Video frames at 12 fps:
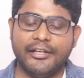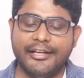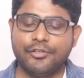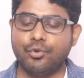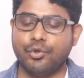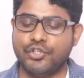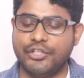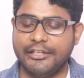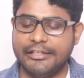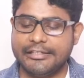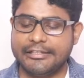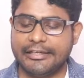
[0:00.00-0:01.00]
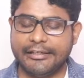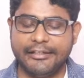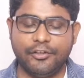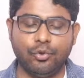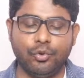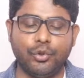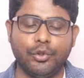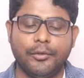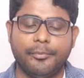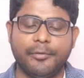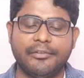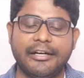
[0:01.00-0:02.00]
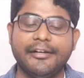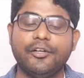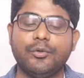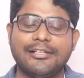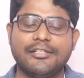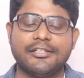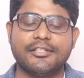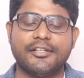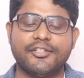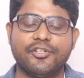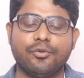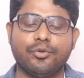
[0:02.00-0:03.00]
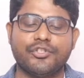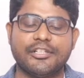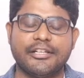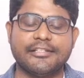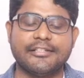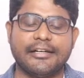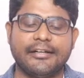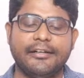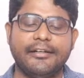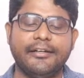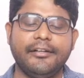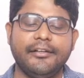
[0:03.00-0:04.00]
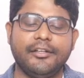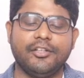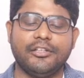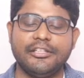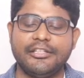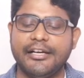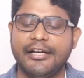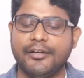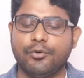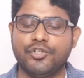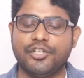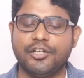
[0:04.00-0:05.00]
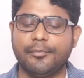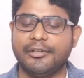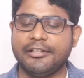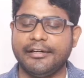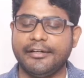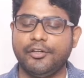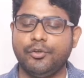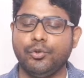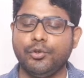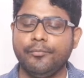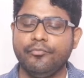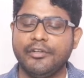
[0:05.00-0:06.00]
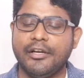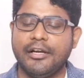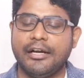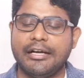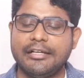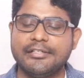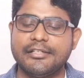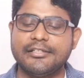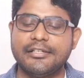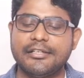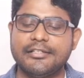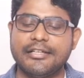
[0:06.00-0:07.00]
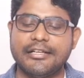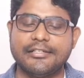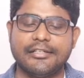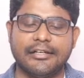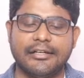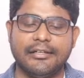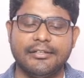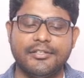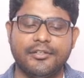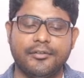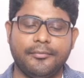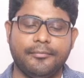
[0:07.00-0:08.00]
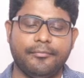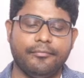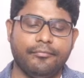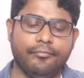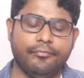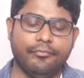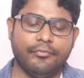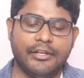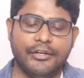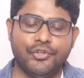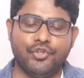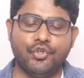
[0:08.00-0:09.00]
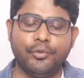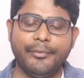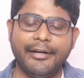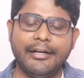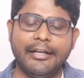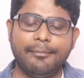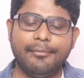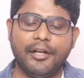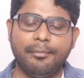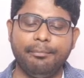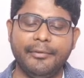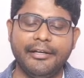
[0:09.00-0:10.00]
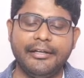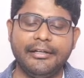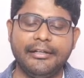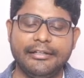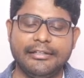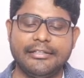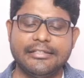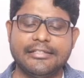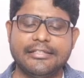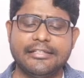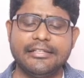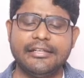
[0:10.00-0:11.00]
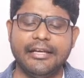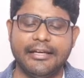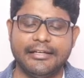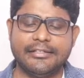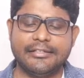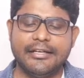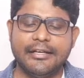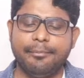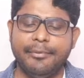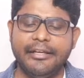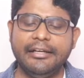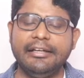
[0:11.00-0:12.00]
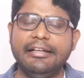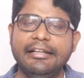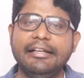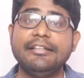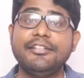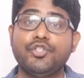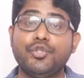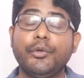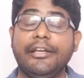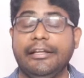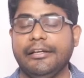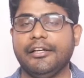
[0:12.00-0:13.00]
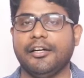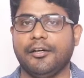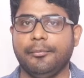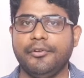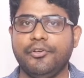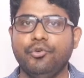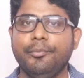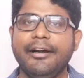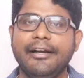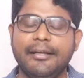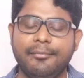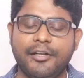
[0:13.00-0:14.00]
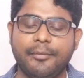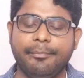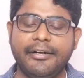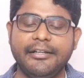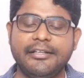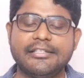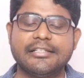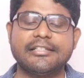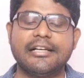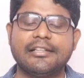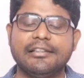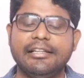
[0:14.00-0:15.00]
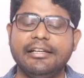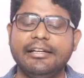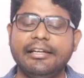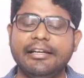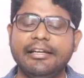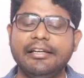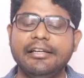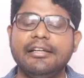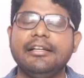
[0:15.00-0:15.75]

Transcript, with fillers: तो नेक्स्ट क्वेश्चन इज 32 टू फ्रॉम थर्टी टू आसरसन रीजन क्वेश्चन है स्टार्टेड तो देखिए क्वेश्चन नंबर 32 टू आसरसन सेज दैट ह्यूमन डेवलपमेंट इज सीन एज बींग लिंक्ड टू इनकम ह्यूमन डेवलपमेंट किसके साथ लिंक्ड है